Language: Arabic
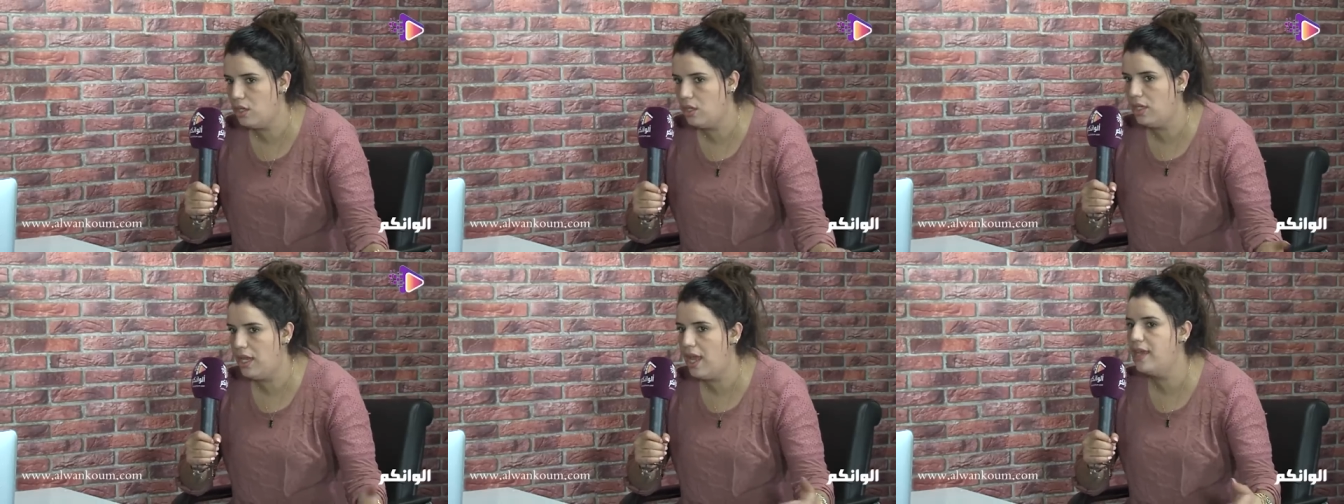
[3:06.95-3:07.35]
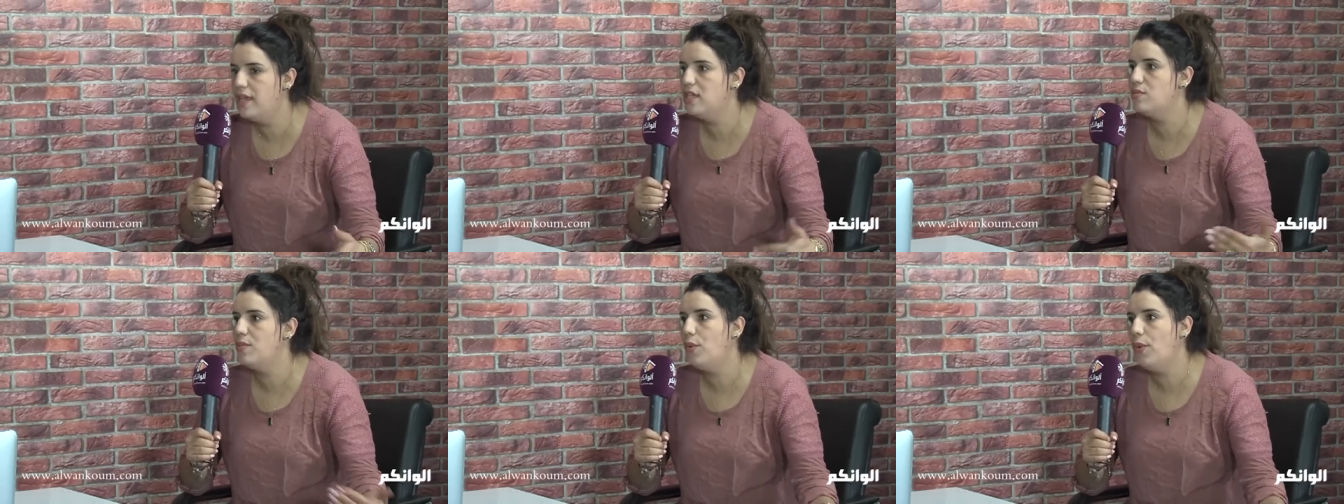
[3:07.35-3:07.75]
الحياه
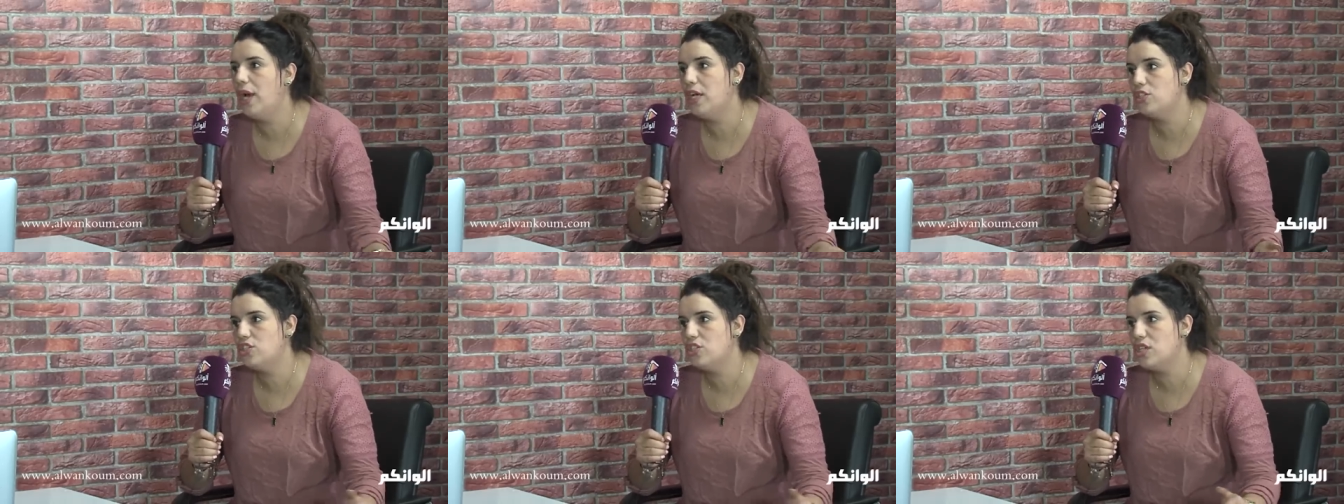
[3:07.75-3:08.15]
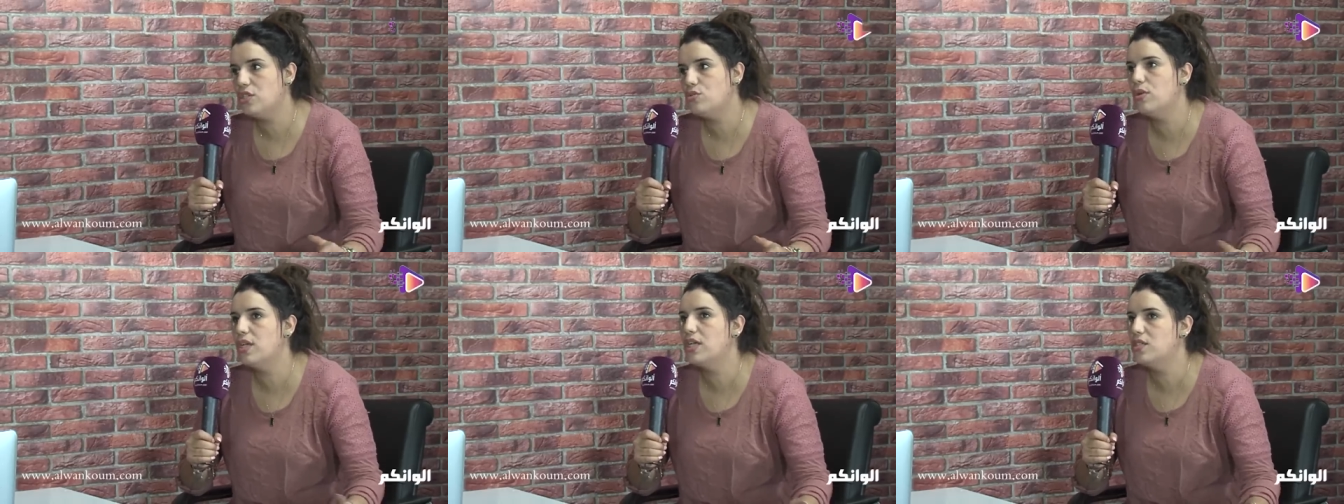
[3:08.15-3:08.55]
مع واحد الشخص
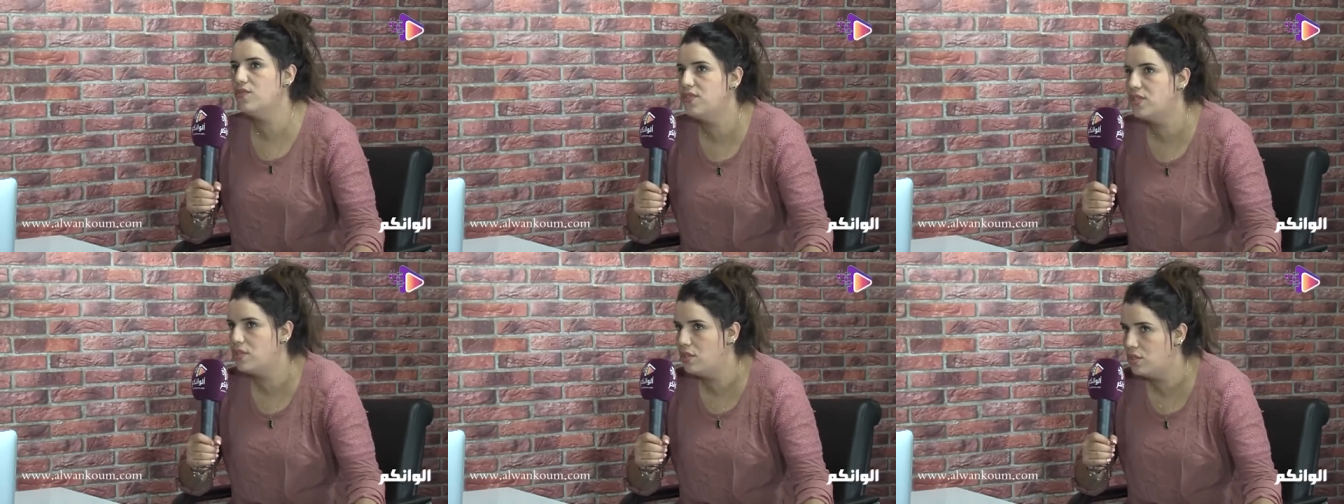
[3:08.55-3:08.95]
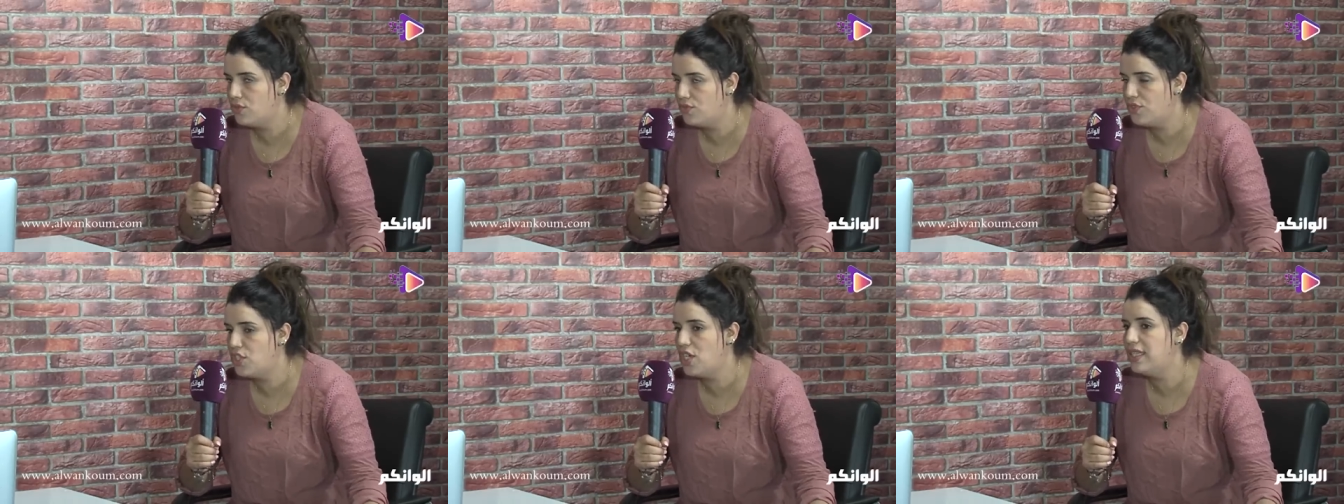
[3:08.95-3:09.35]
ولا
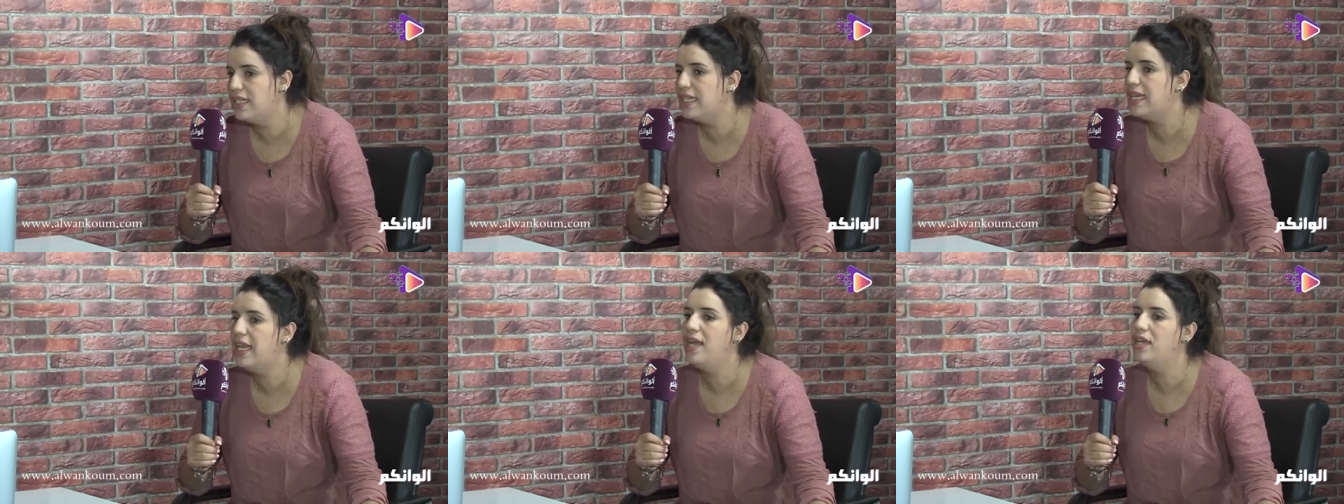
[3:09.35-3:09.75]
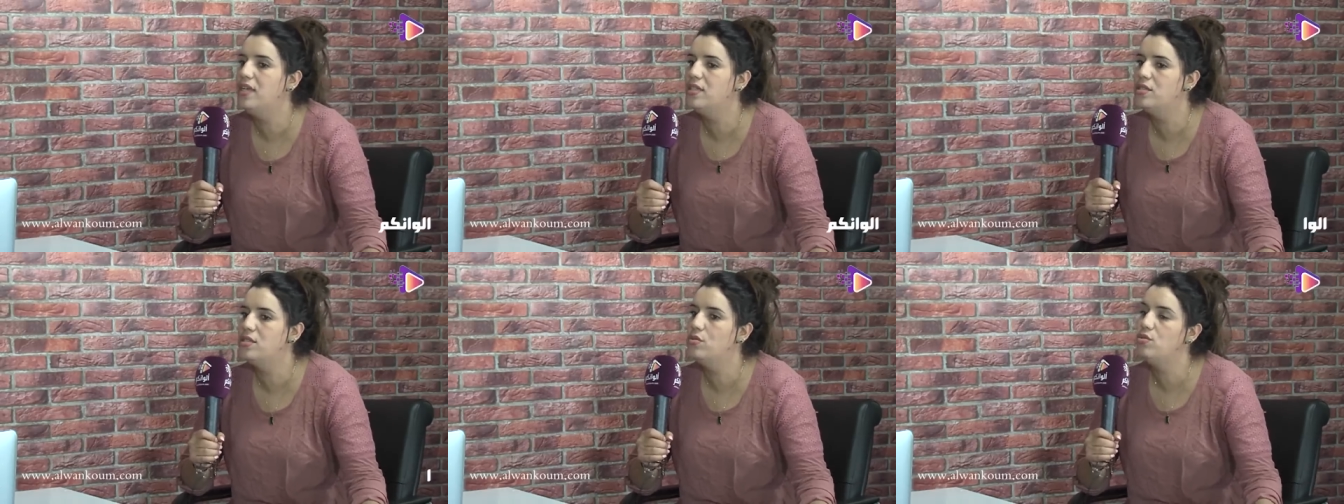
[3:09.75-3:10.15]
كتفشل ديك الحياه
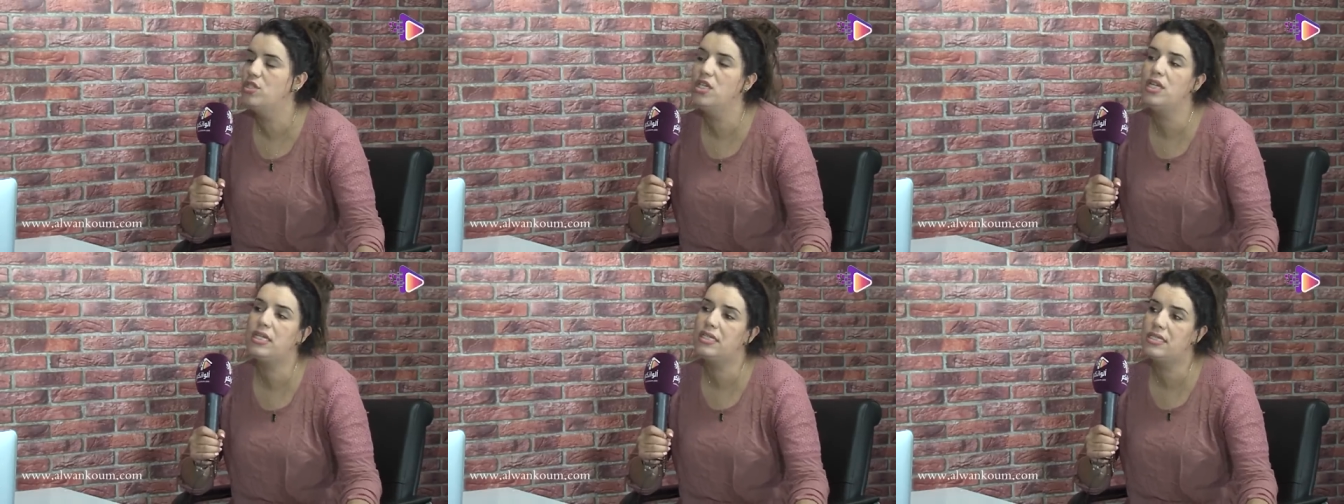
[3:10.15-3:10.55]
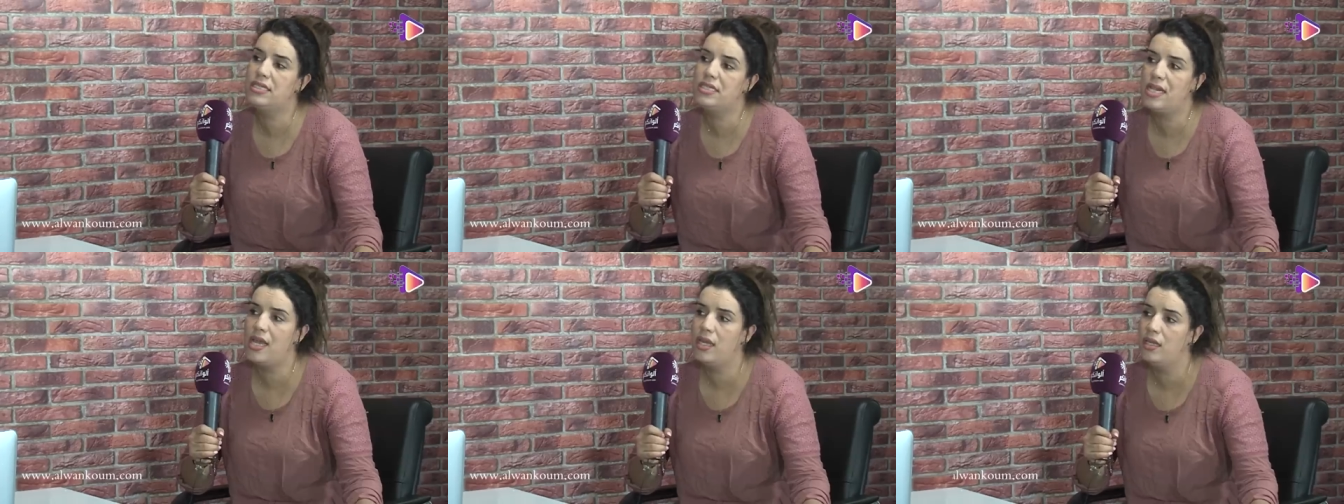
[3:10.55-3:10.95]
الزوجيه
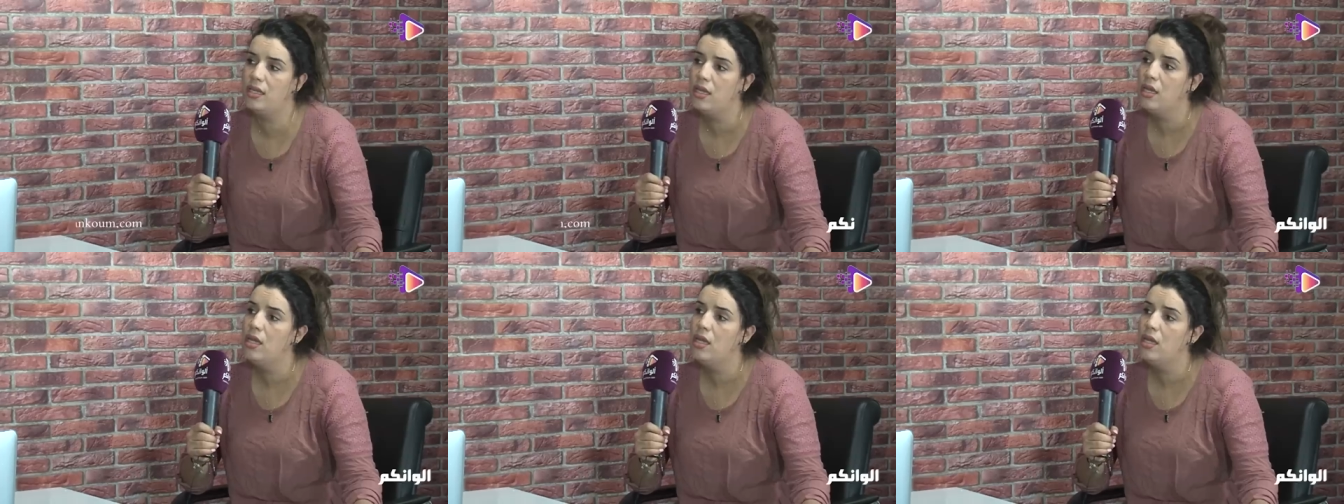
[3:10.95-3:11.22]
كتنتهي